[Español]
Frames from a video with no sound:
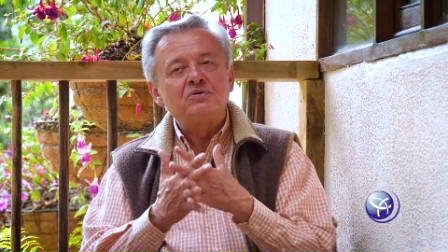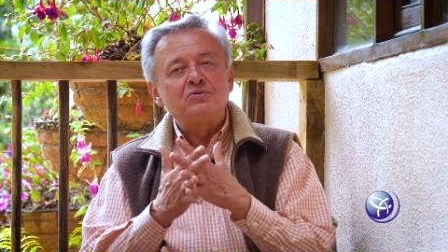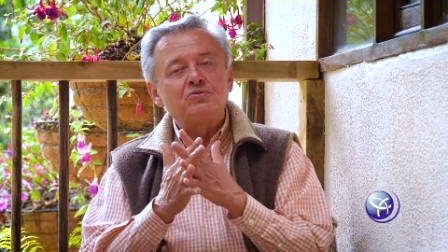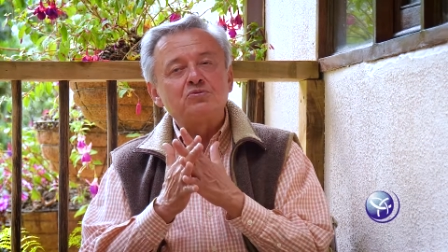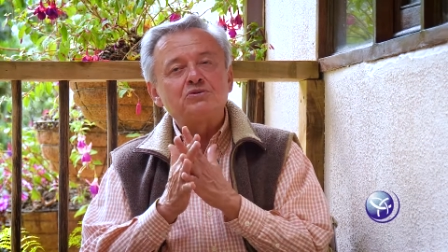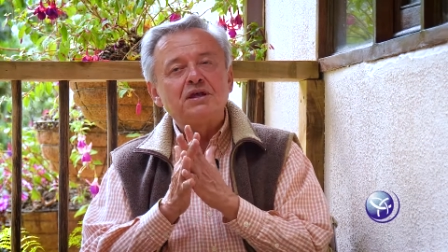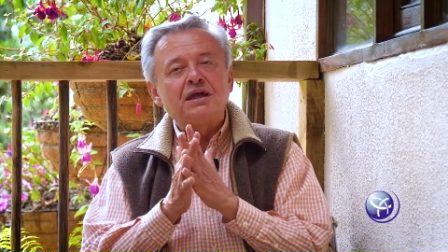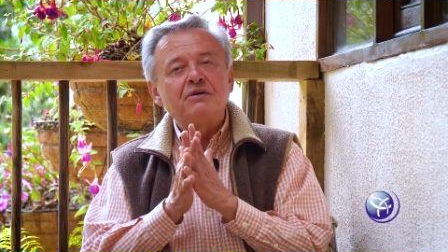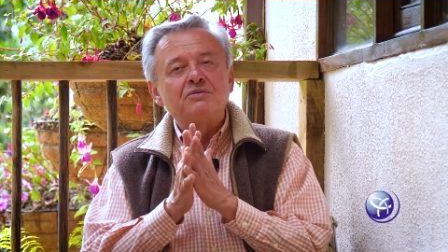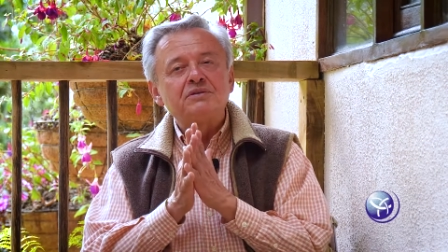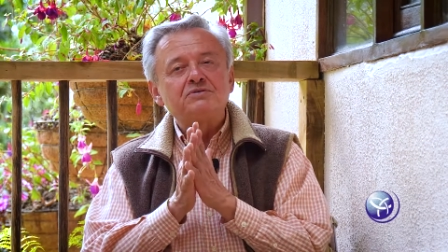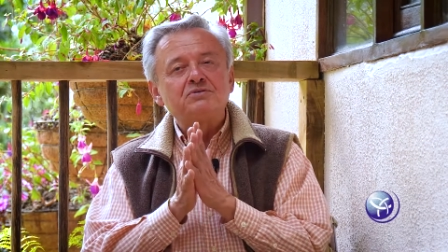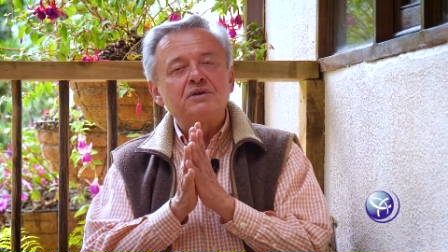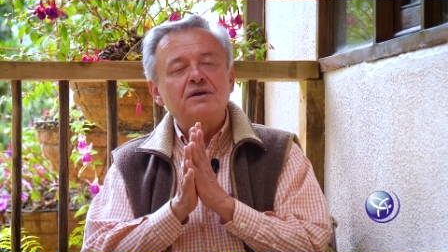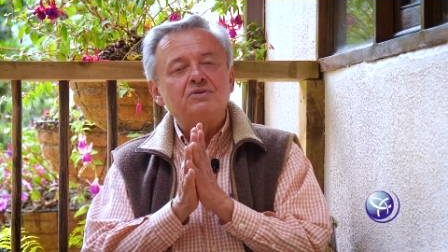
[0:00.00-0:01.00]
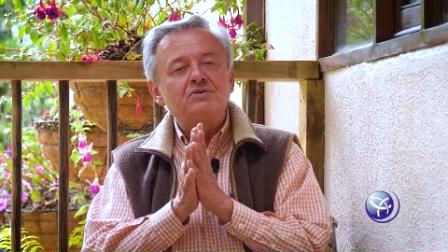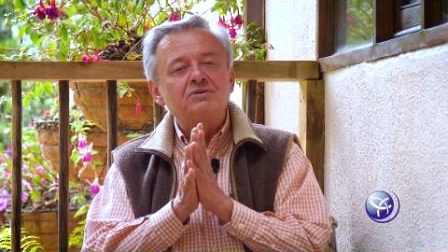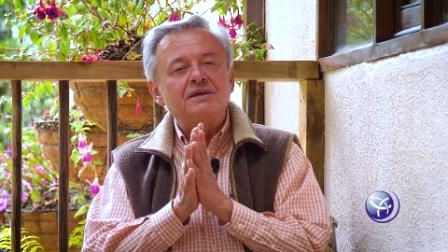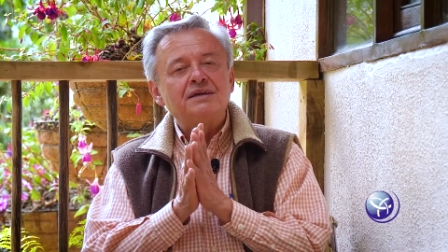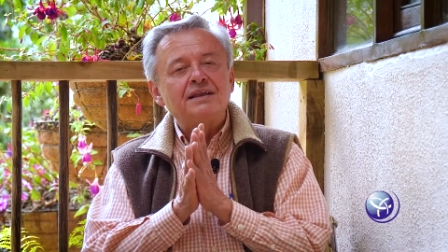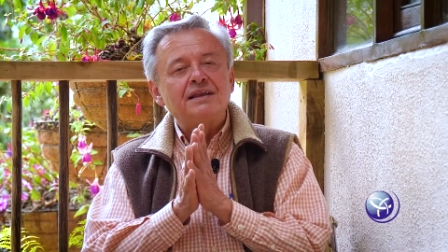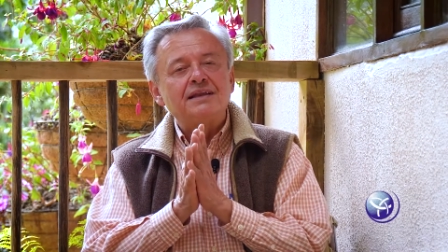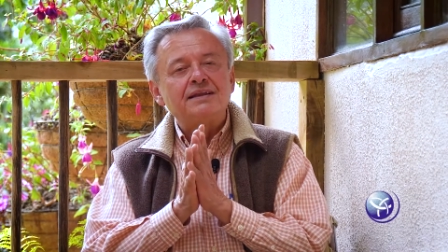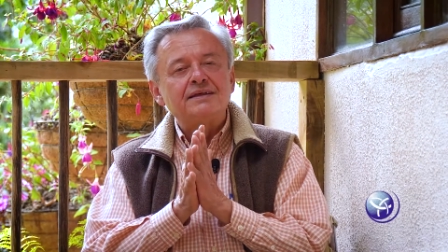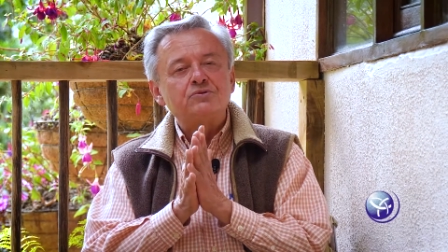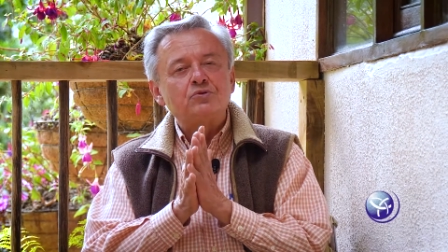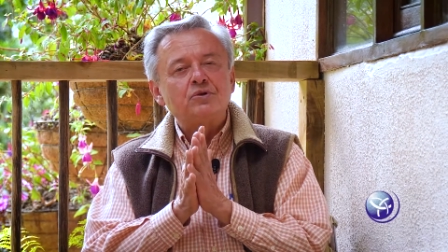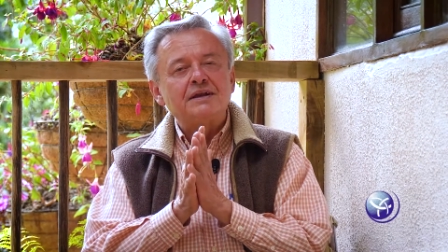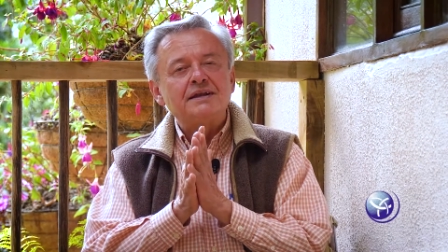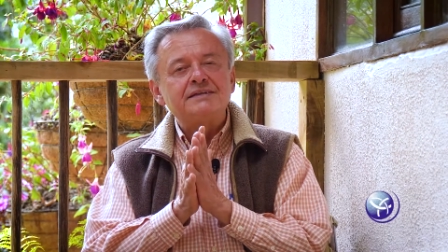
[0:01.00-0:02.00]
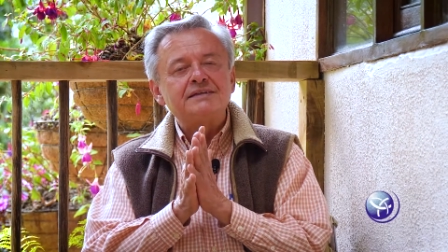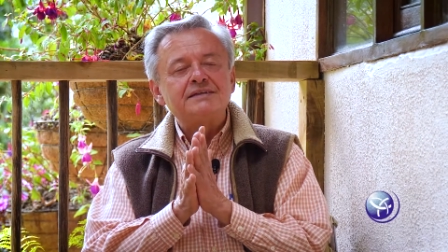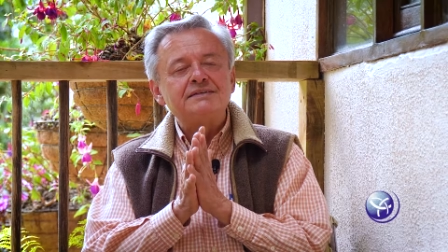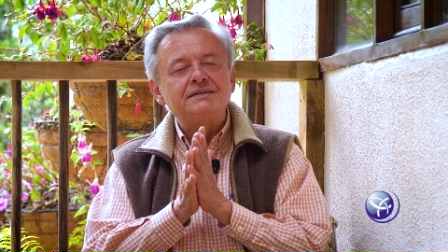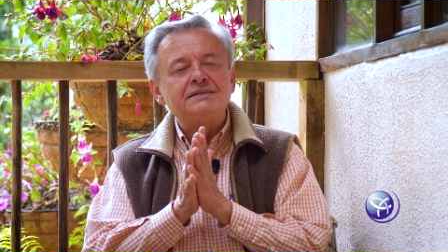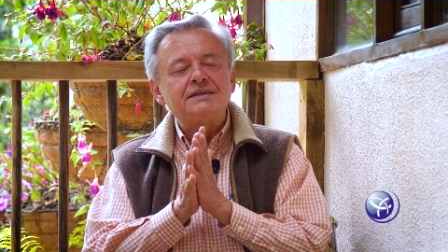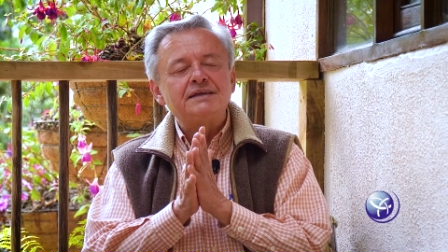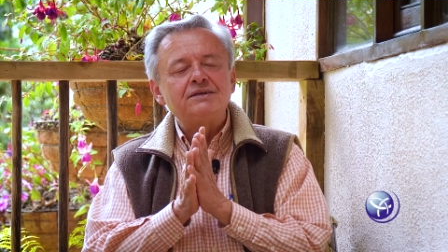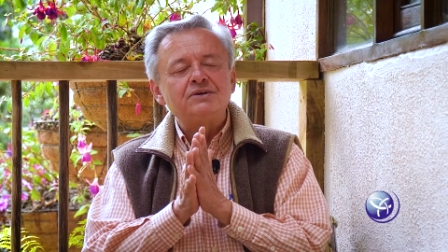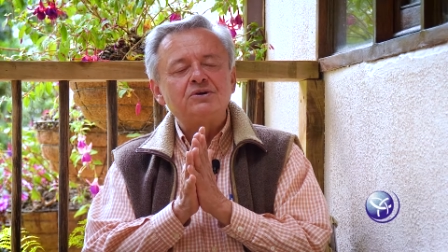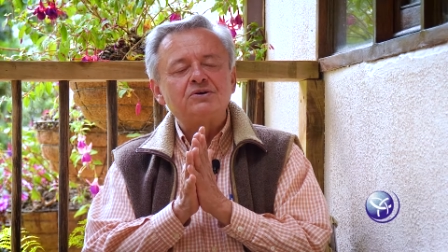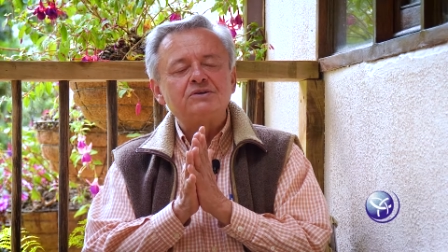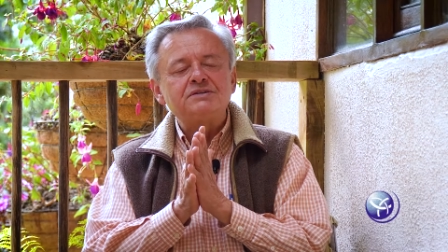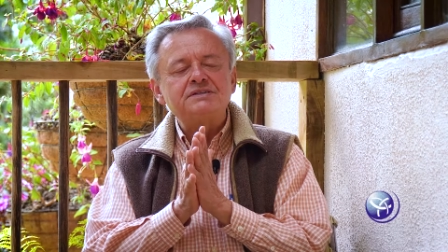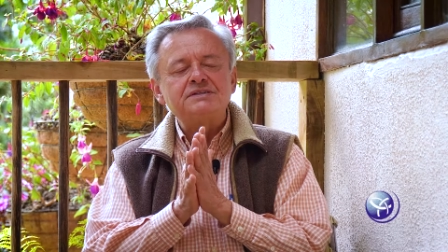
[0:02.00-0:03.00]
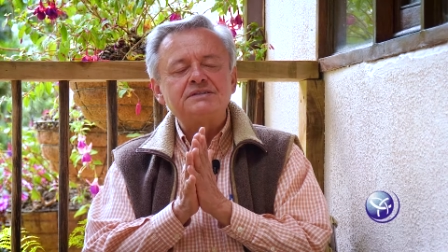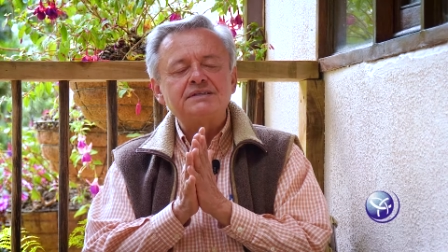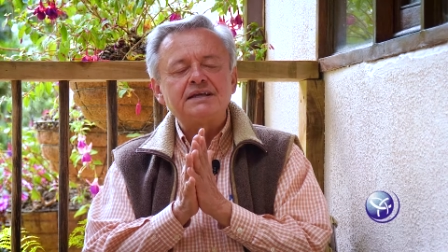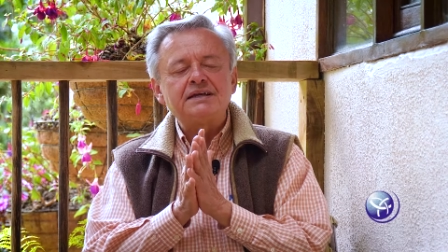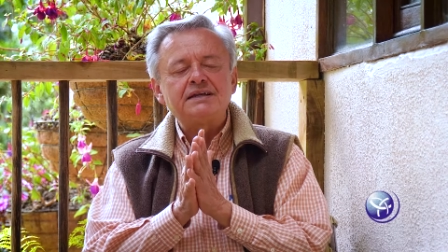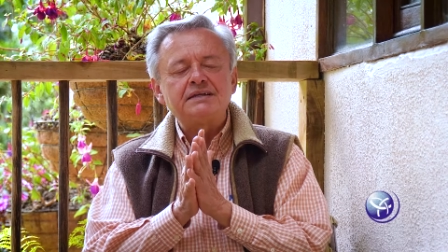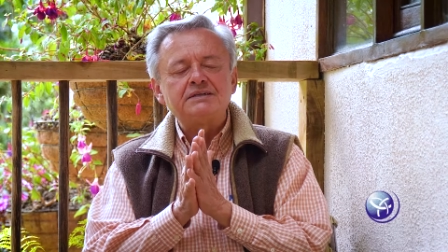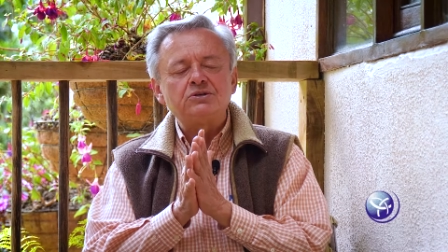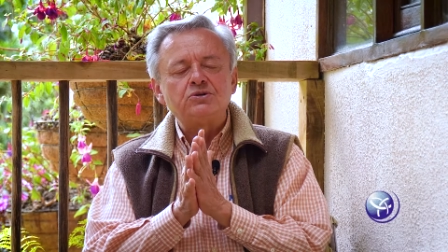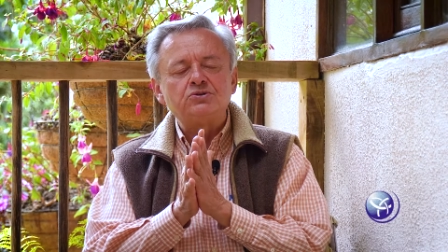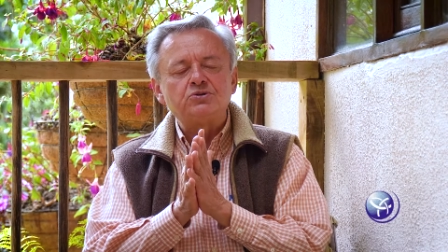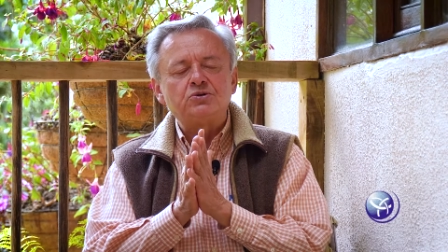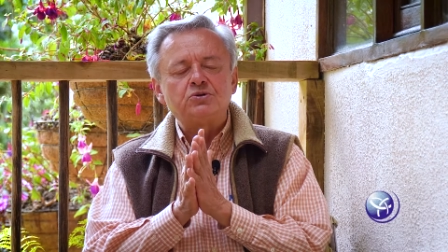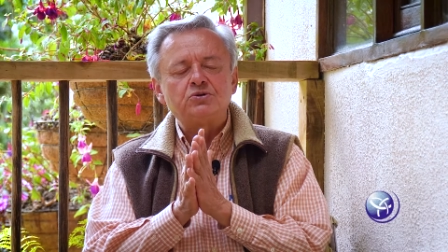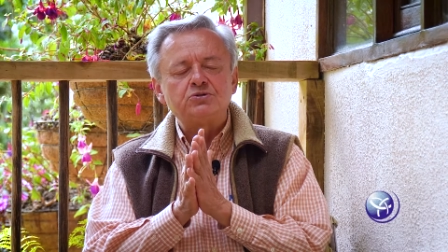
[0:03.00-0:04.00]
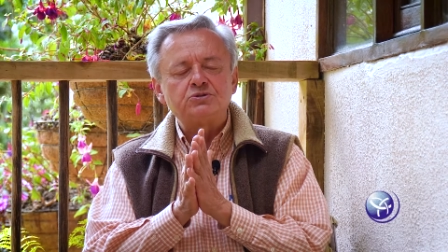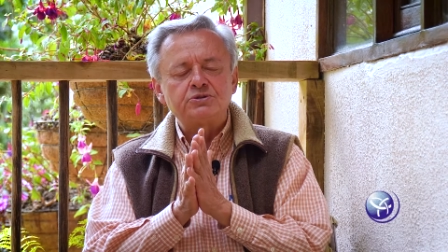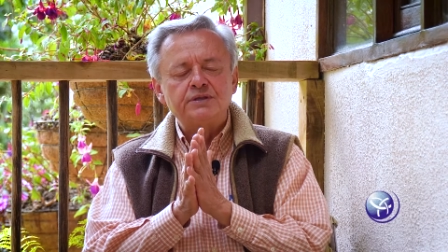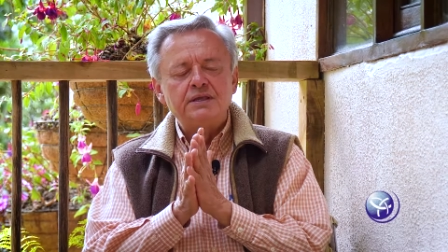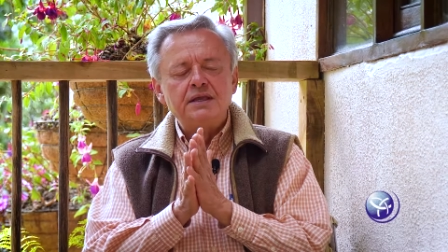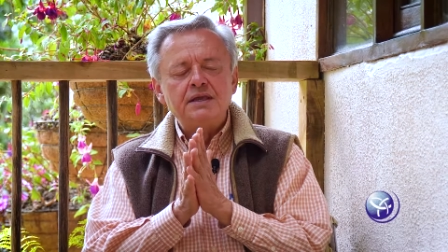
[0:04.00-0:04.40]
tú sabes una cosa, que la naturaleza es interior. Si cierras los ojos